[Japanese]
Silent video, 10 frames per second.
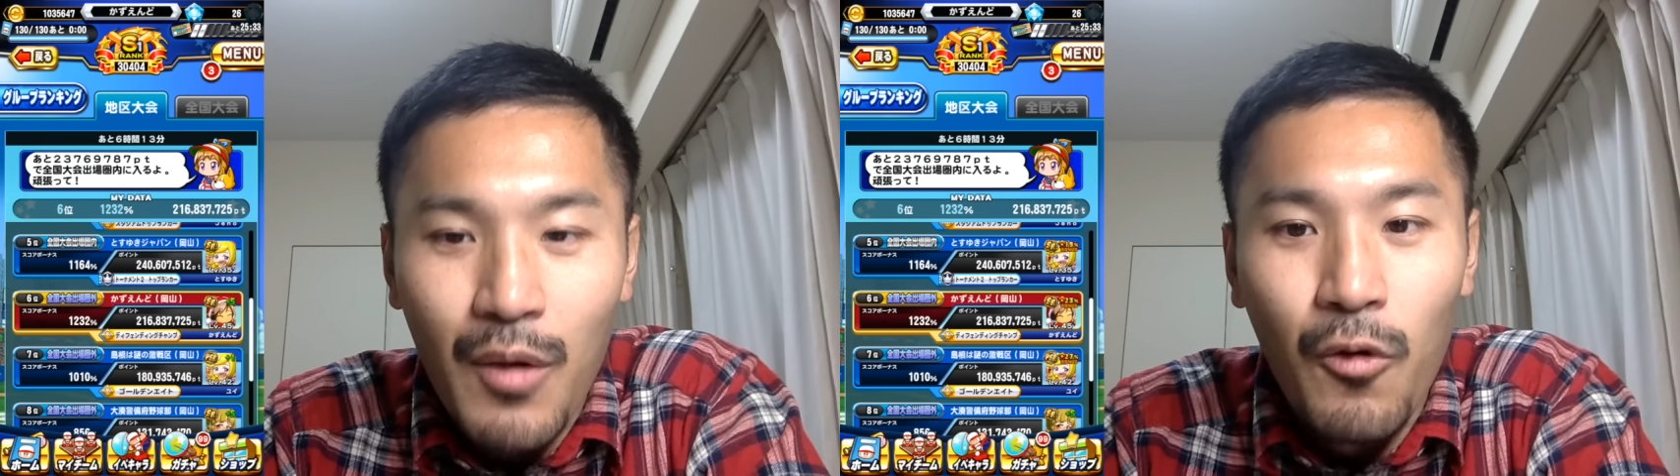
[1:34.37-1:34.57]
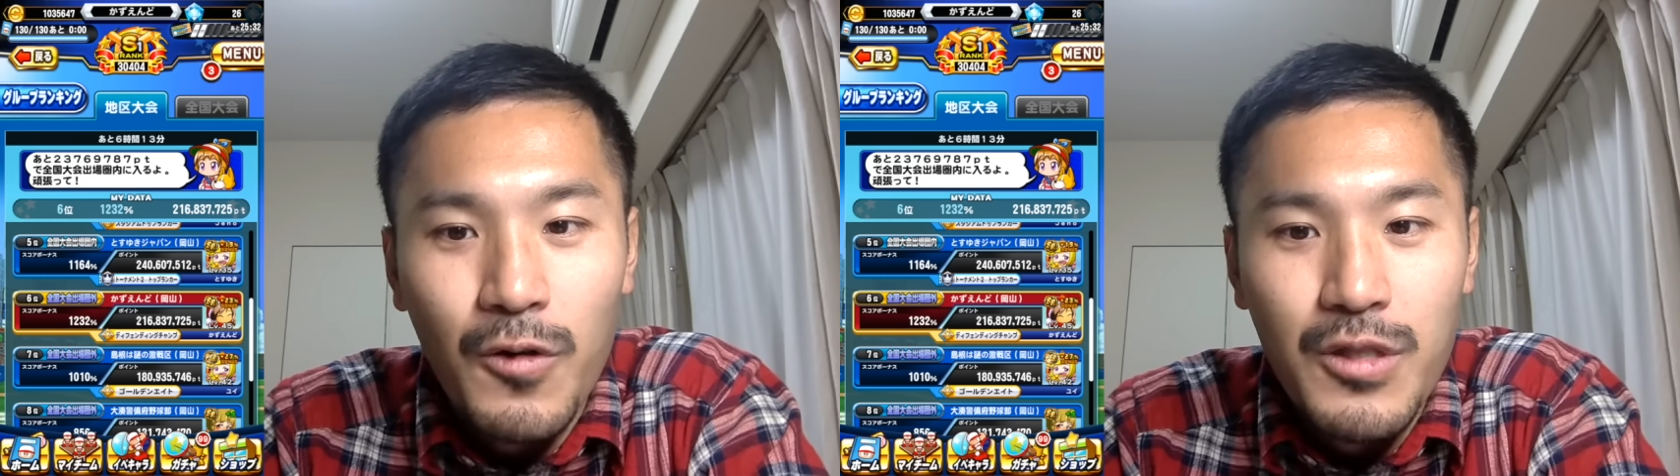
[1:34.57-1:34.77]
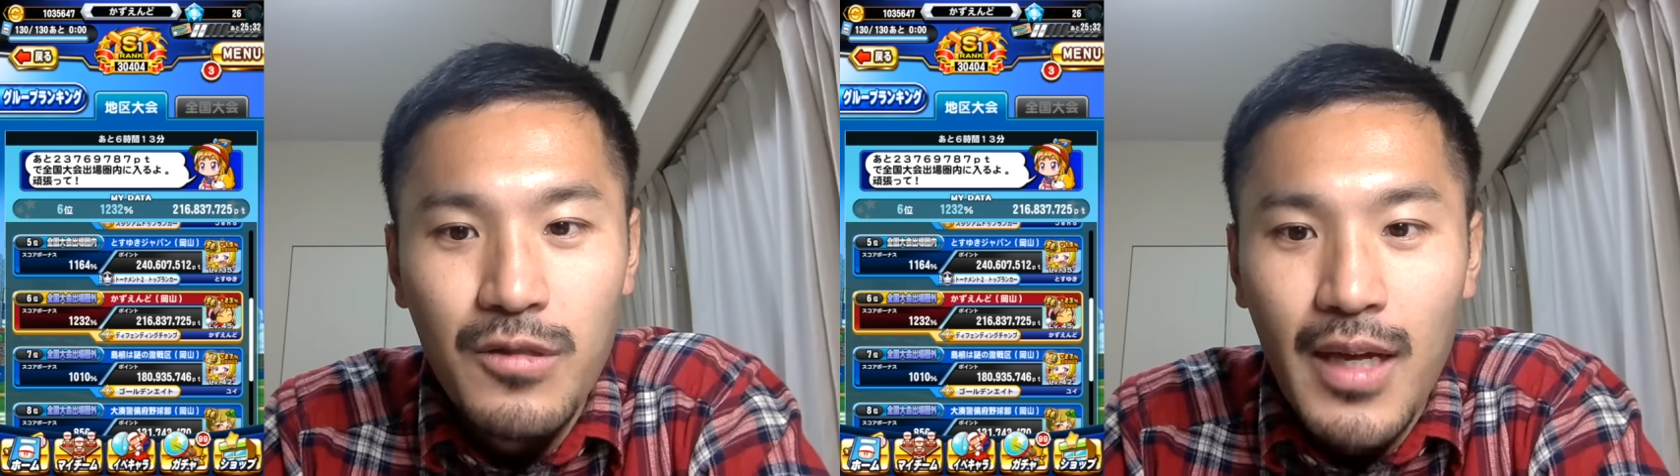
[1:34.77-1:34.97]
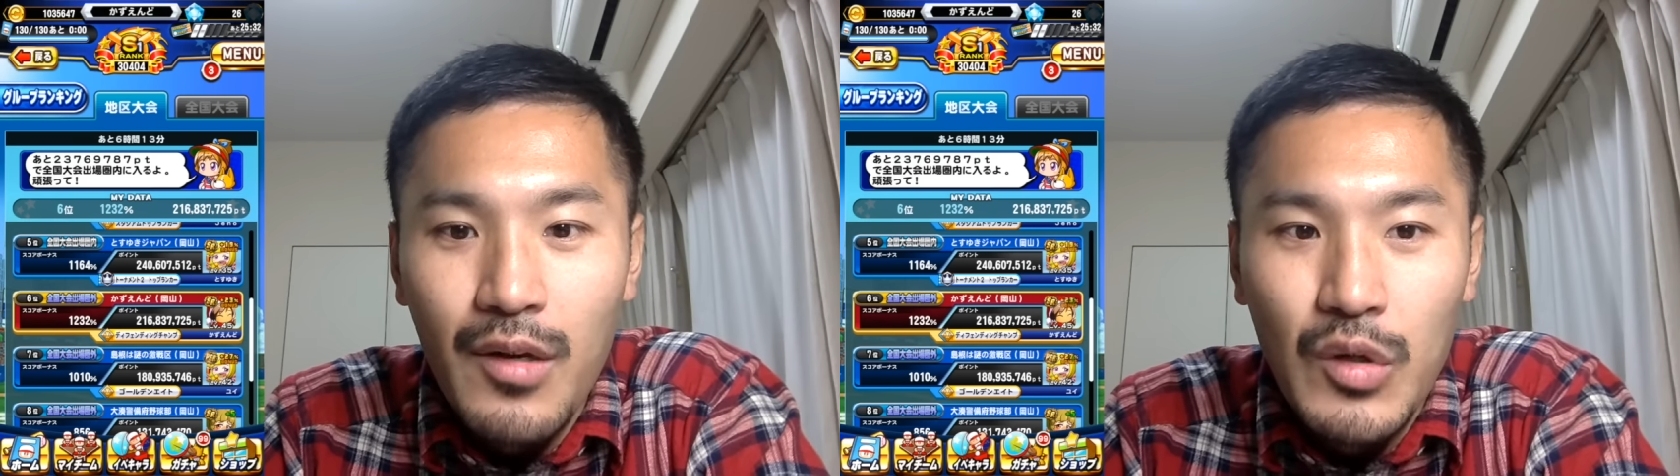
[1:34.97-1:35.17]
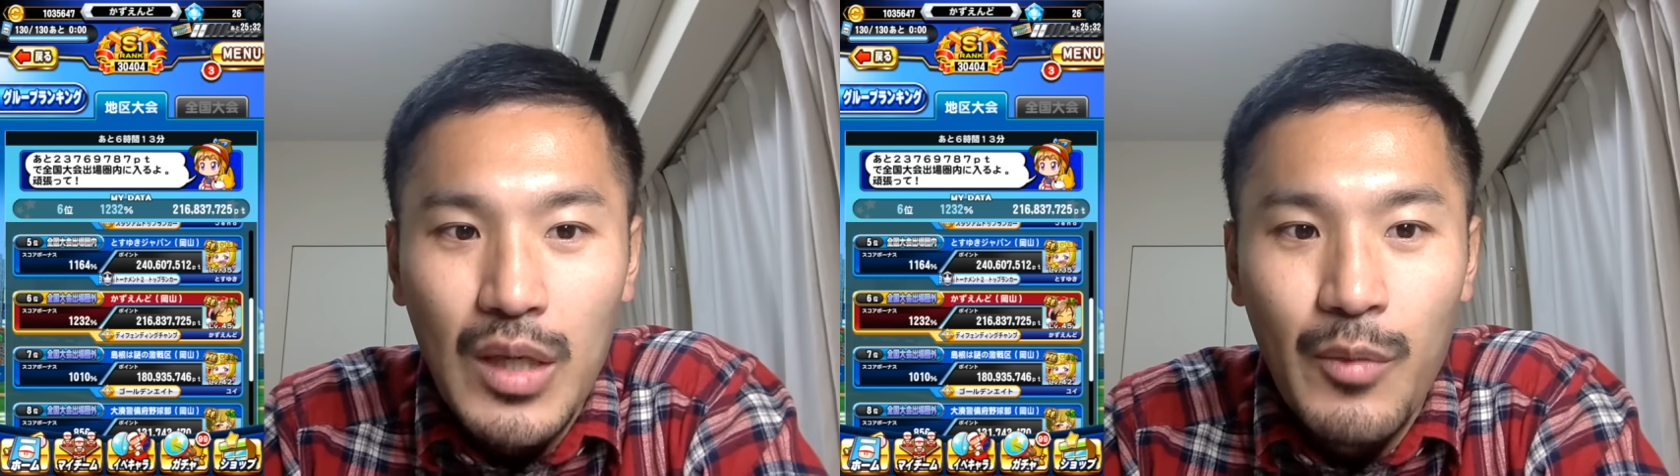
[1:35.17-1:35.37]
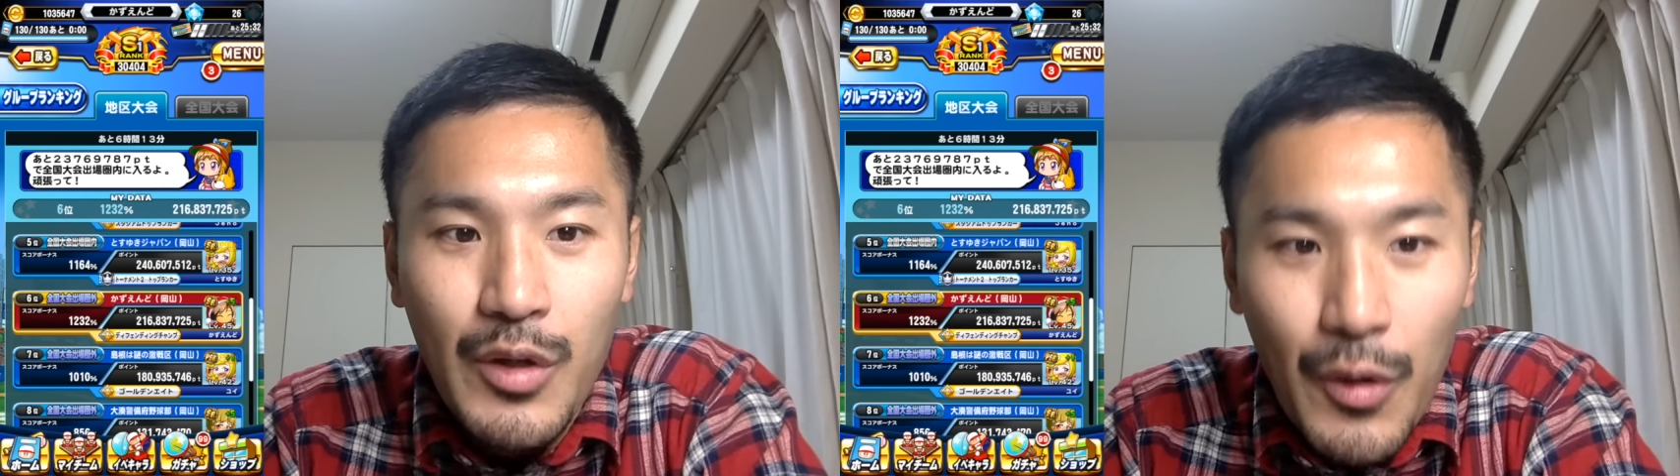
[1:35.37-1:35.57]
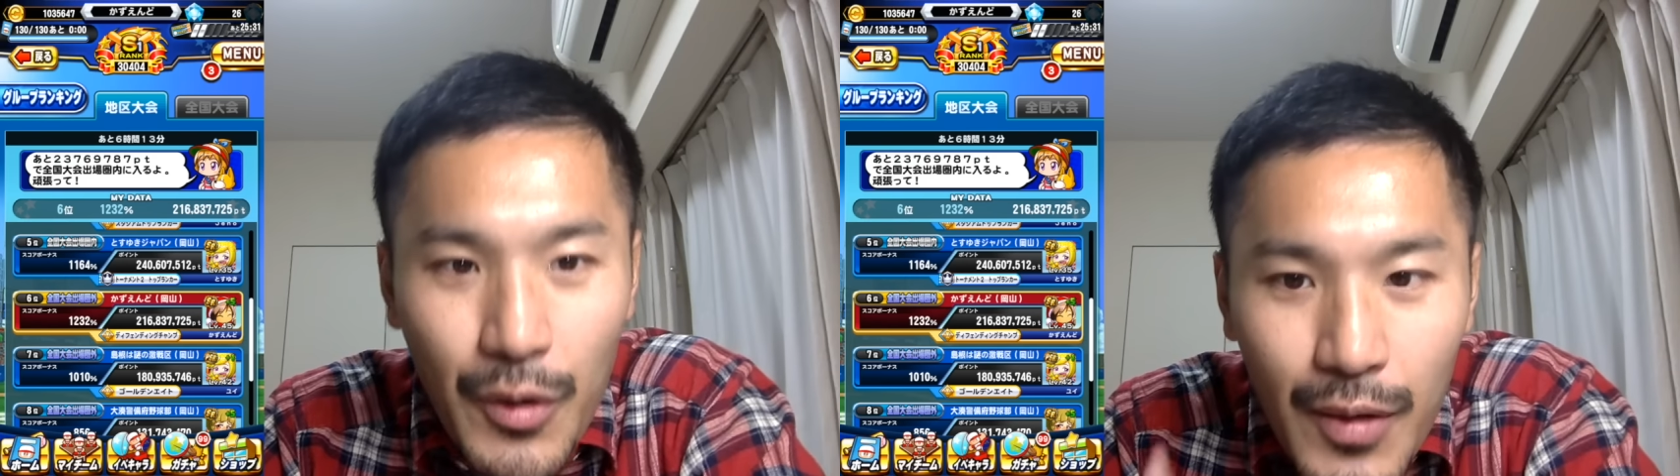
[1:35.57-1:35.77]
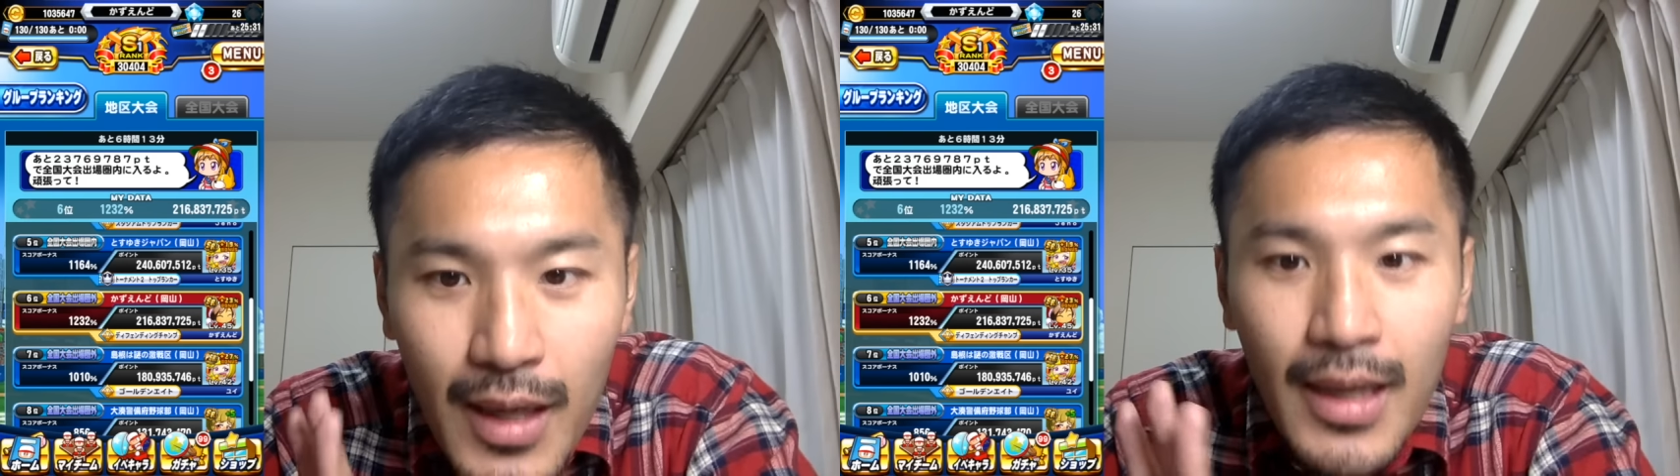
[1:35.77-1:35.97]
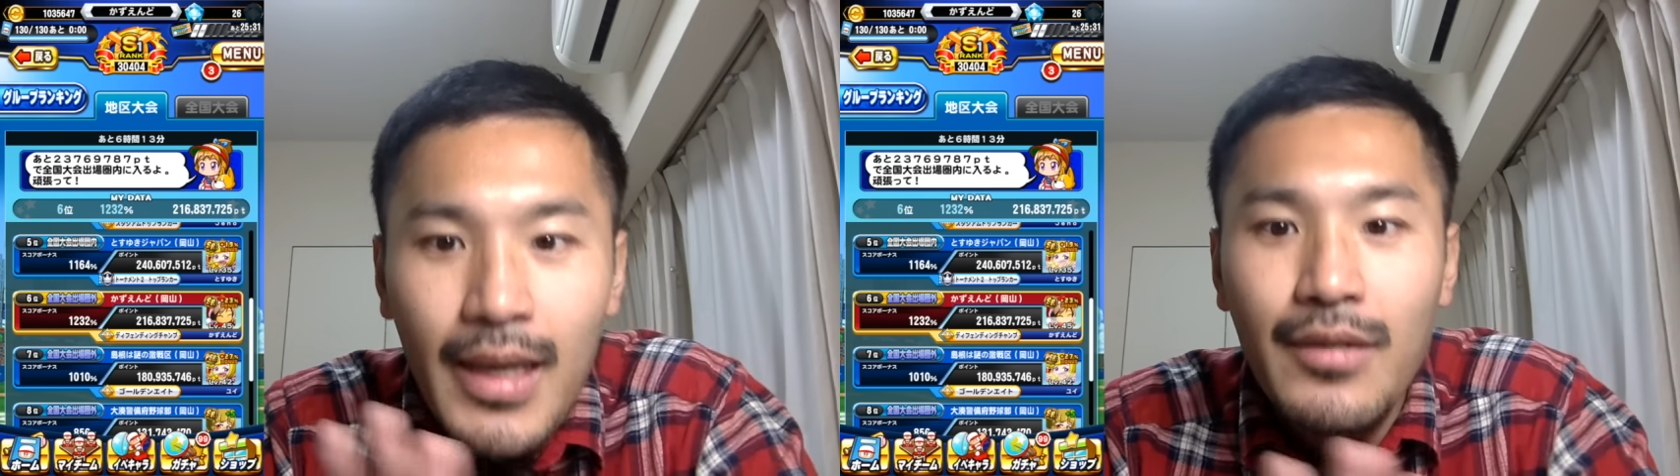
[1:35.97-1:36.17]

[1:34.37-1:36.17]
まあ報酬内容とかもいろいろ考